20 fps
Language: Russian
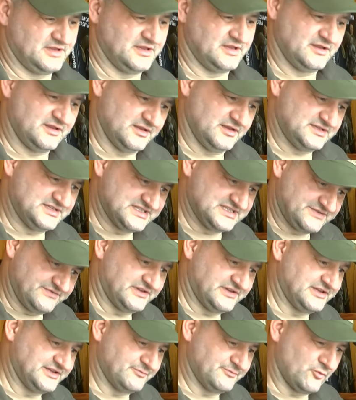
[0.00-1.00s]
и
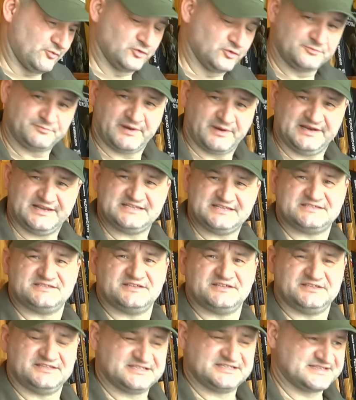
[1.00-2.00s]
действительно ему будет
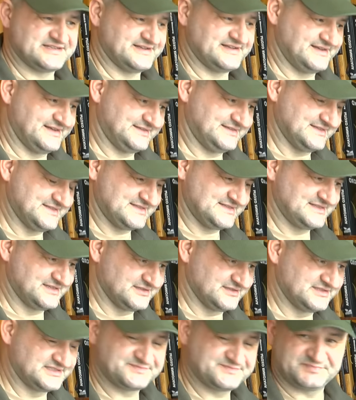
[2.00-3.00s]
полезнее, если это
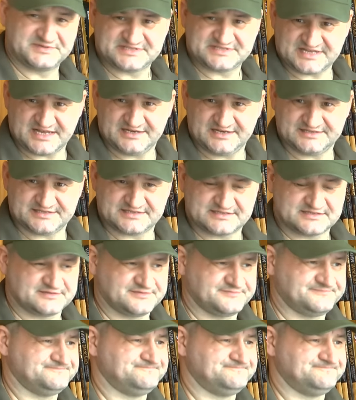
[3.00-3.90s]
сделает специалист.